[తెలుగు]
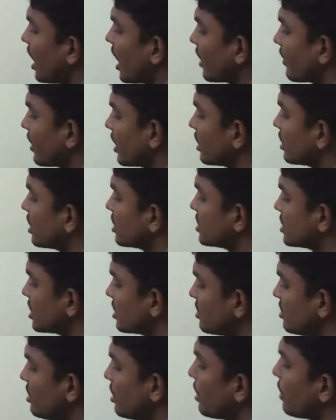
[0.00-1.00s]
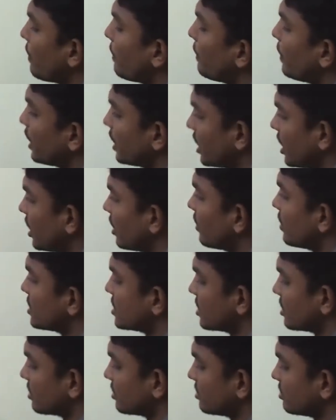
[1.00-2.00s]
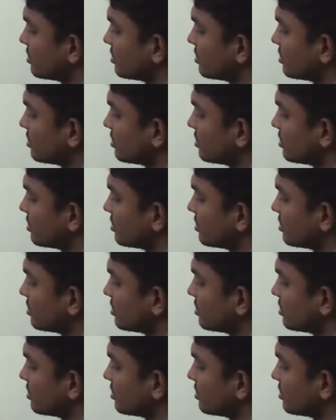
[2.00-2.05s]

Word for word: అరవై ఐదు అధ్యాయం పదిహేడు వచ్చిన